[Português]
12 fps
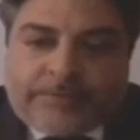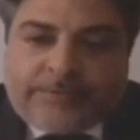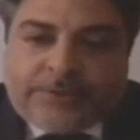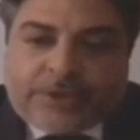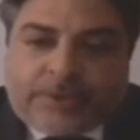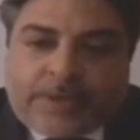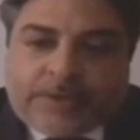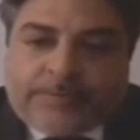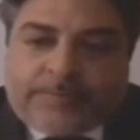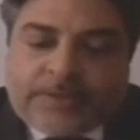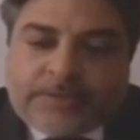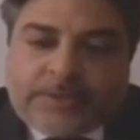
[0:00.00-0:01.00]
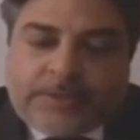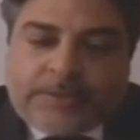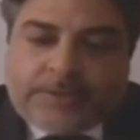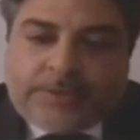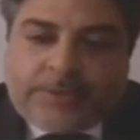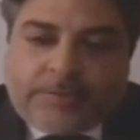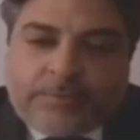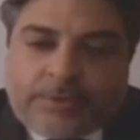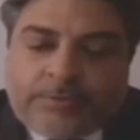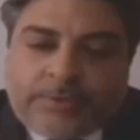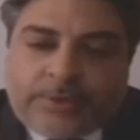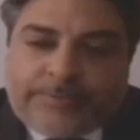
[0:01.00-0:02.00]
mostrando o
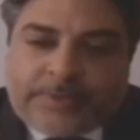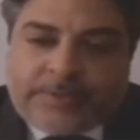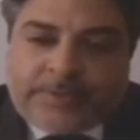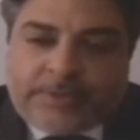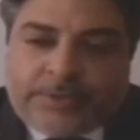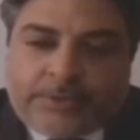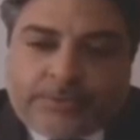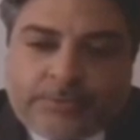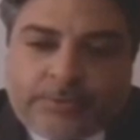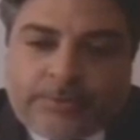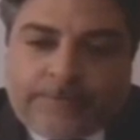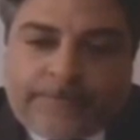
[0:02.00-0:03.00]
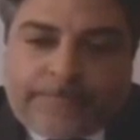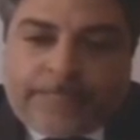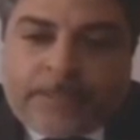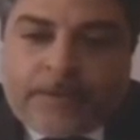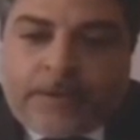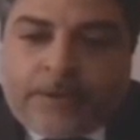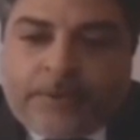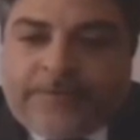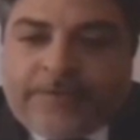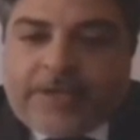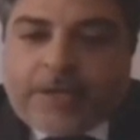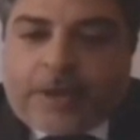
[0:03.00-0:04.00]
lado obscuro, o
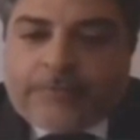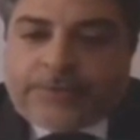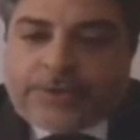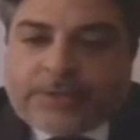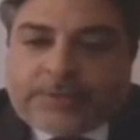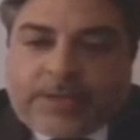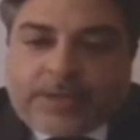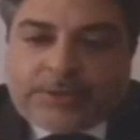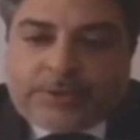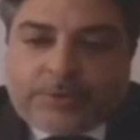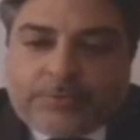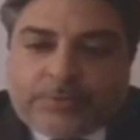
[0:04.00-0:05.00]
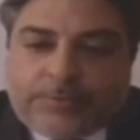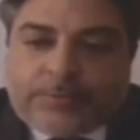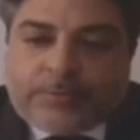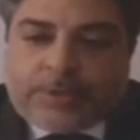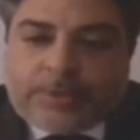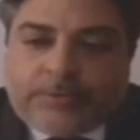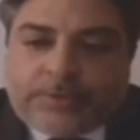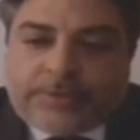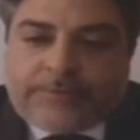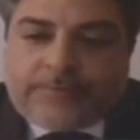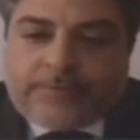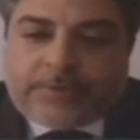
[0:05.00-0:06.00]
lado podre, o
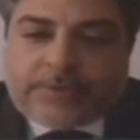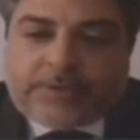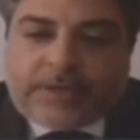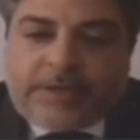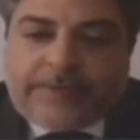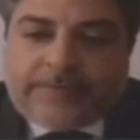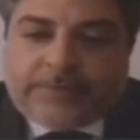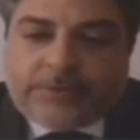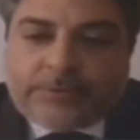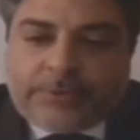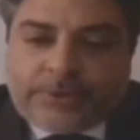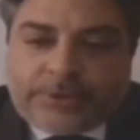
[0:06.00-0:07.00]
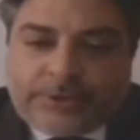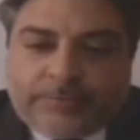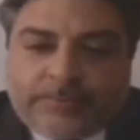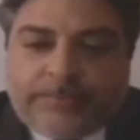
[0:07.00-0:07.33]
lado maléfico,